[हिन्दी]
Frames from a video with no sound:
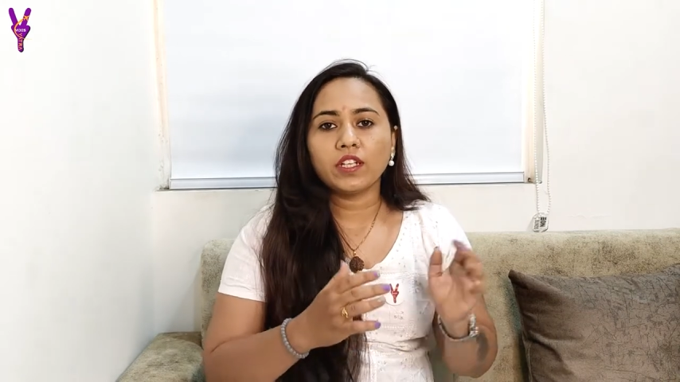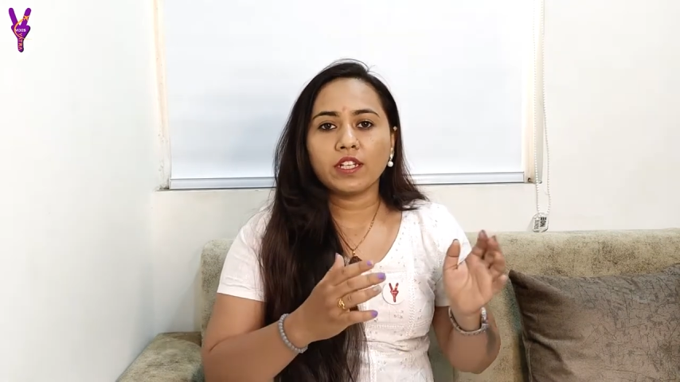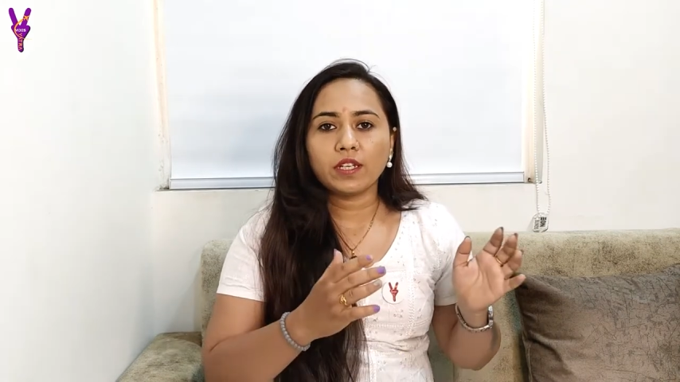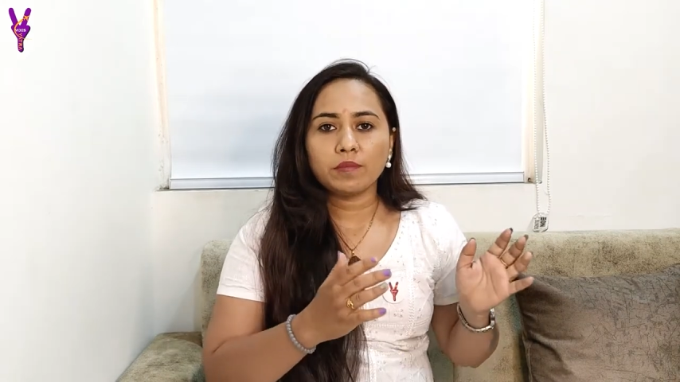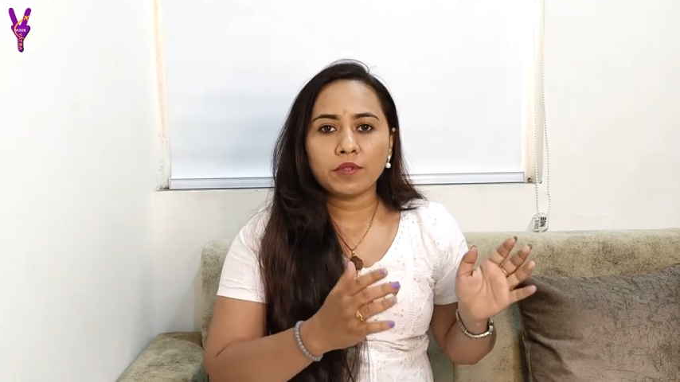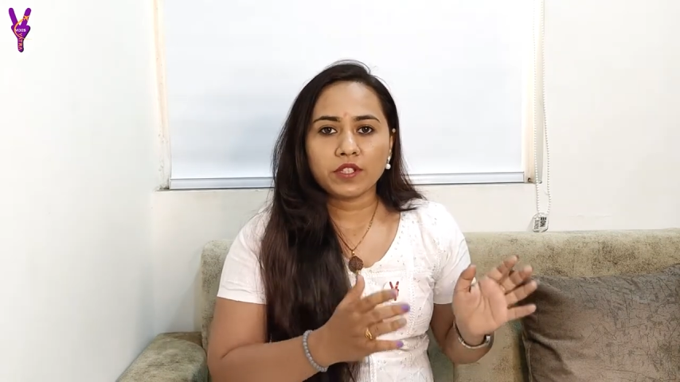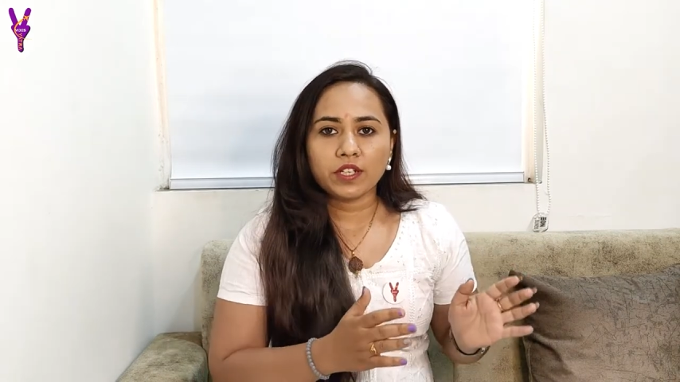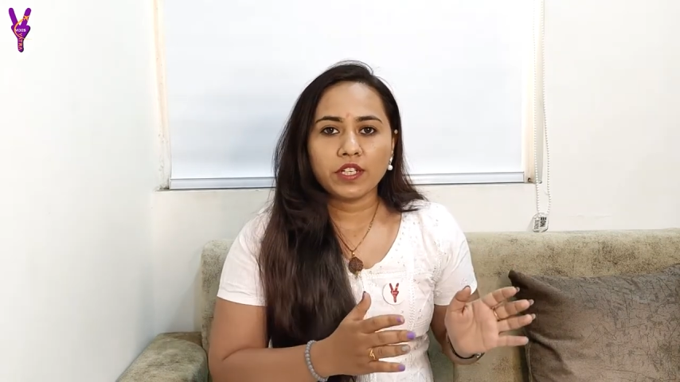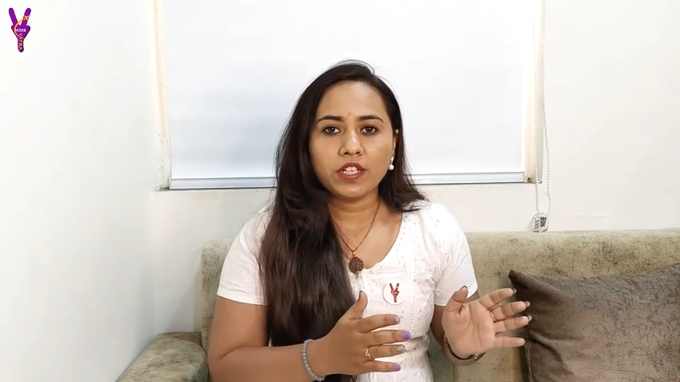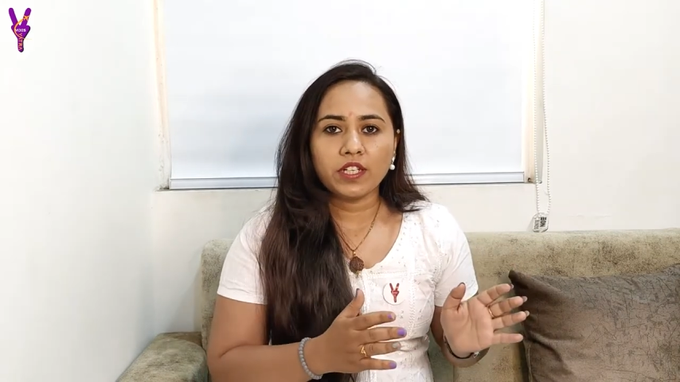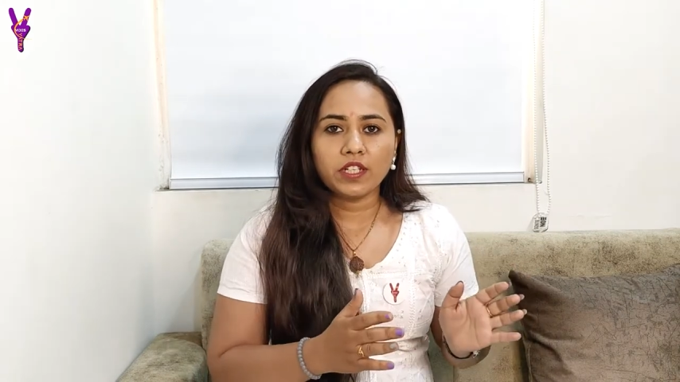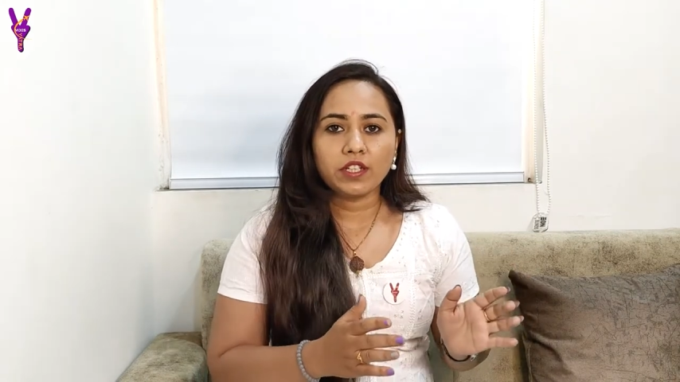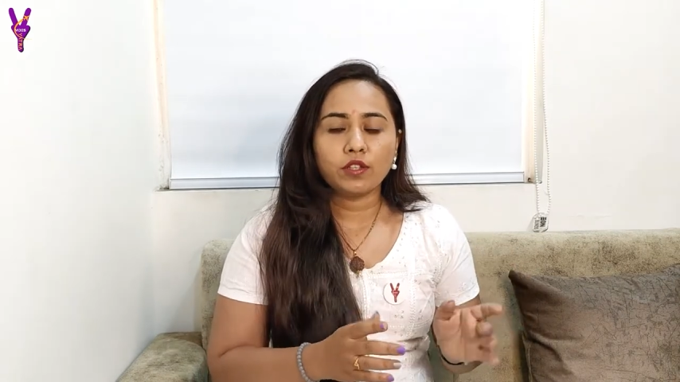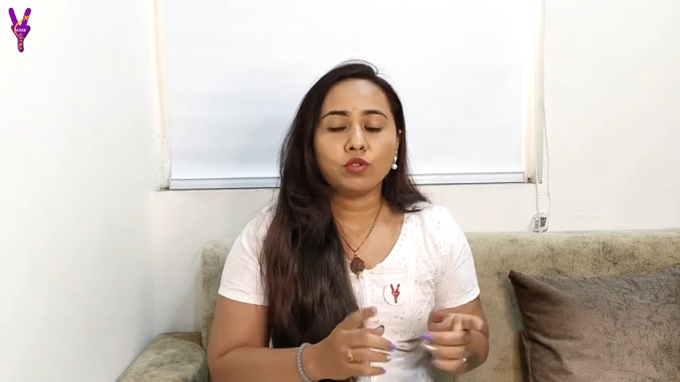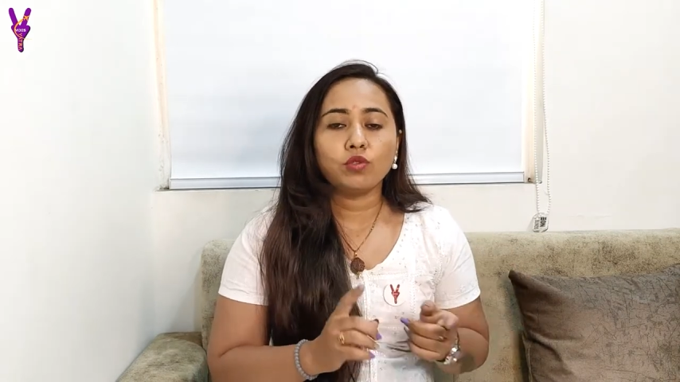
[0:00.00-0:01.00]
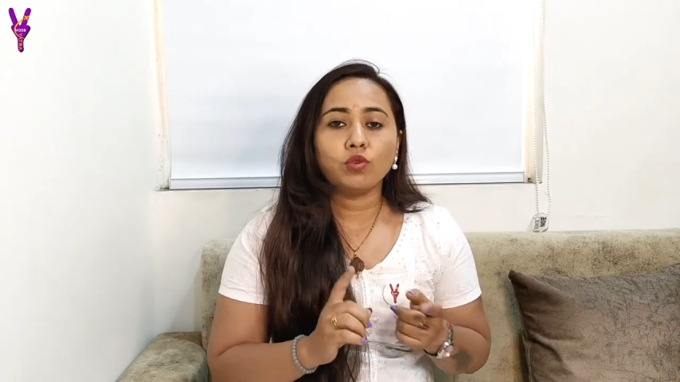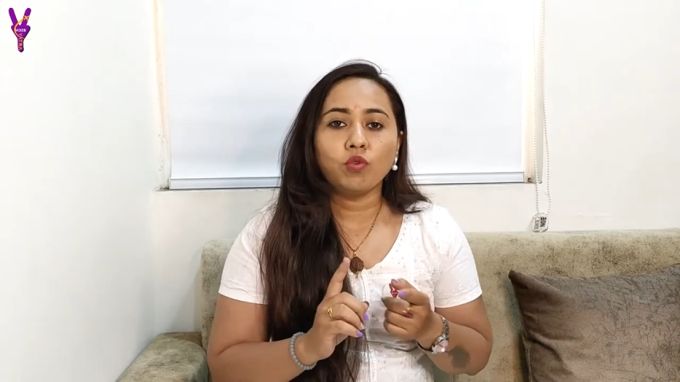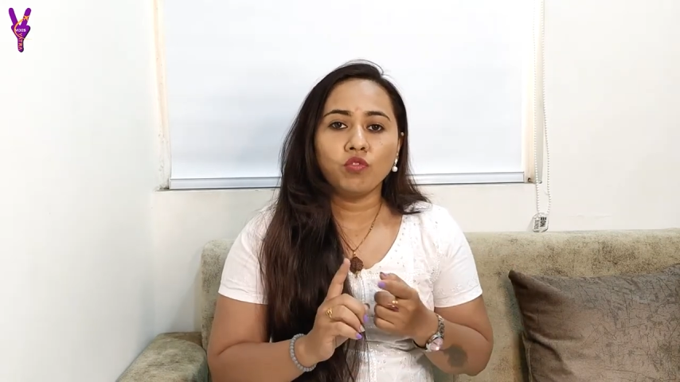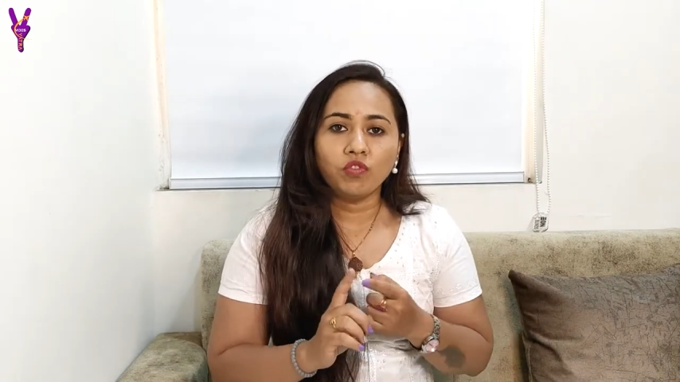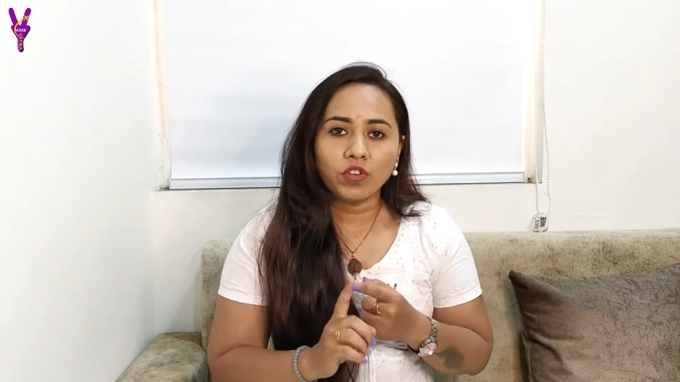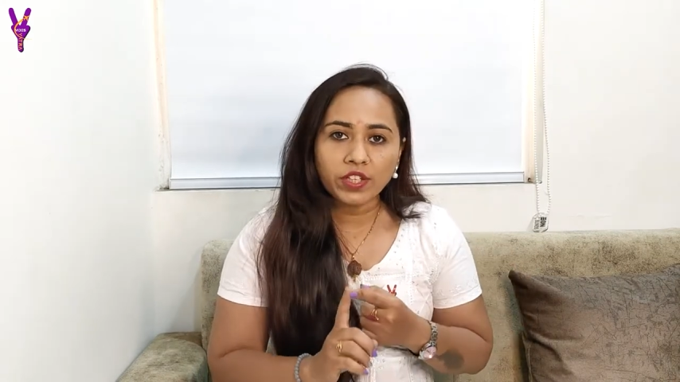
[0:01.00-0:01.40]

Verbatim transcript: अगर आप स्टडी कर रहे हो तो